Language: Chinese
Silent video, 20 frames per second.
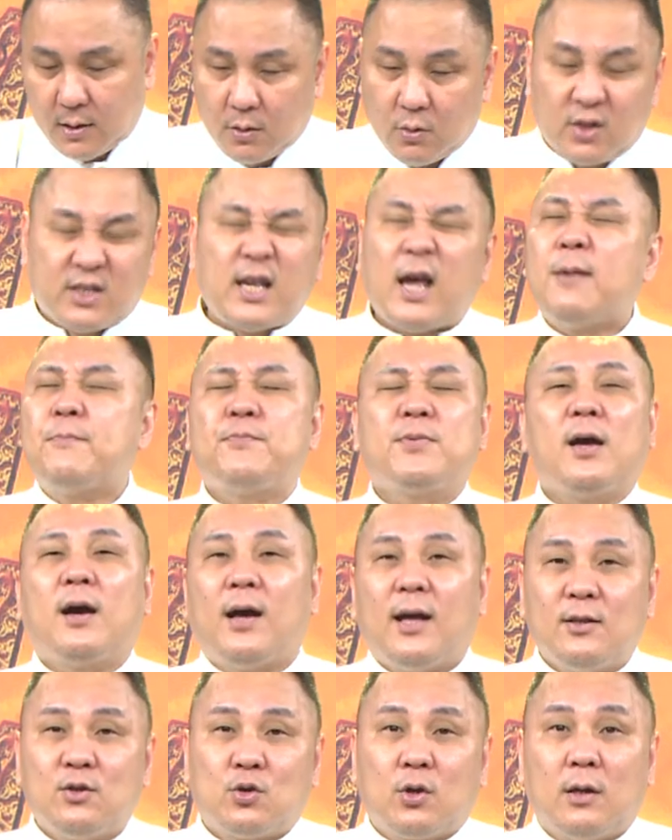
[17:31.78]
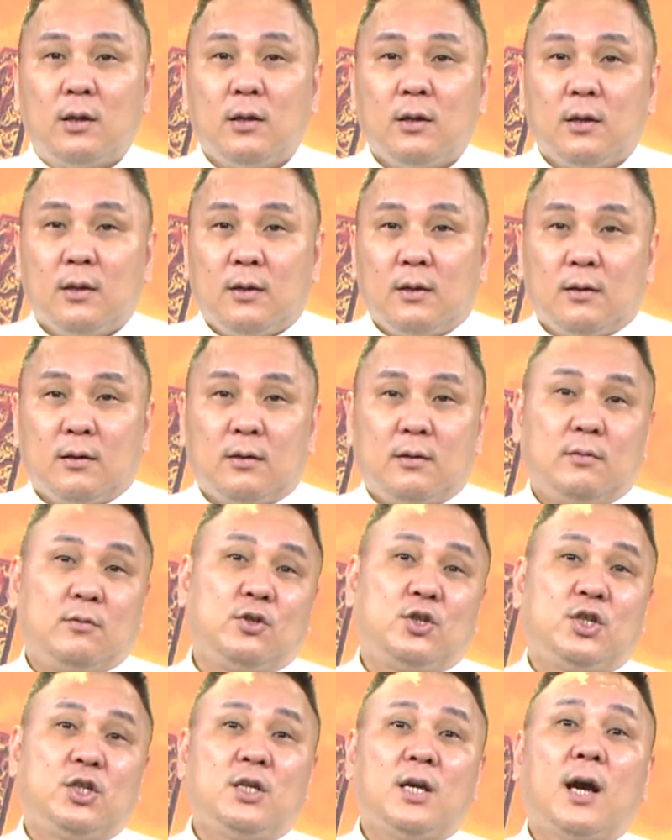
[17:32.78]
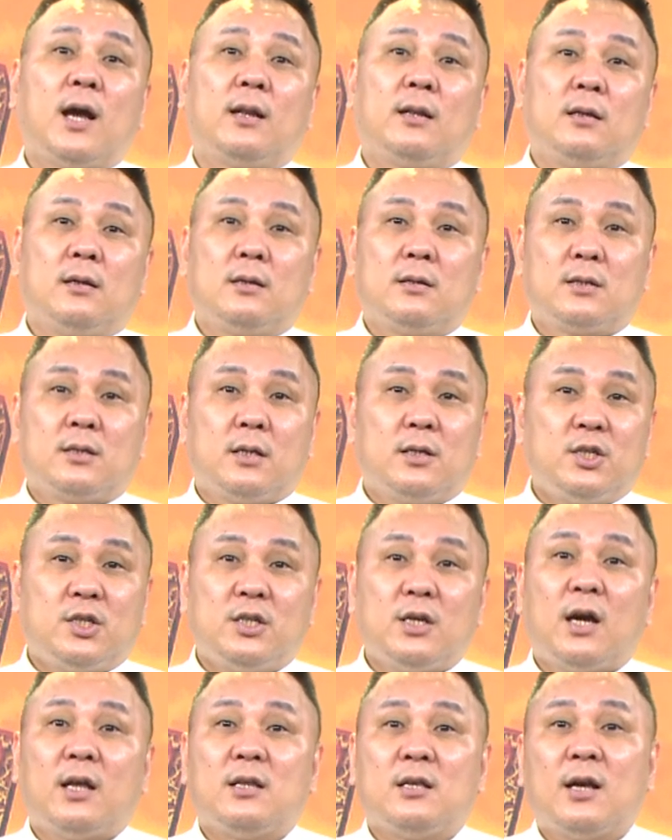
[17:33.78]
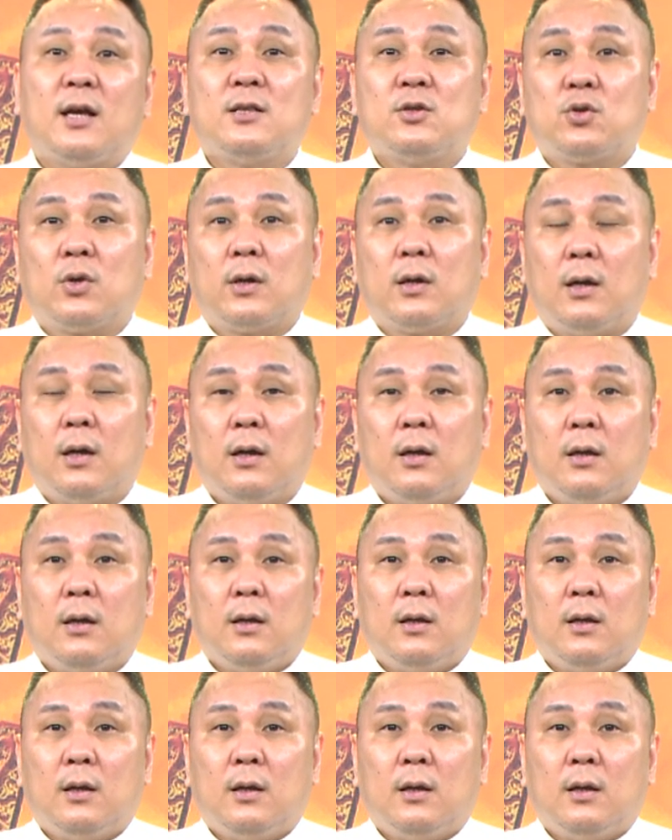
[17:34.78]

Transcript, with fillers: 我才不要安装。稀罕了，谁稀罕你安装啊？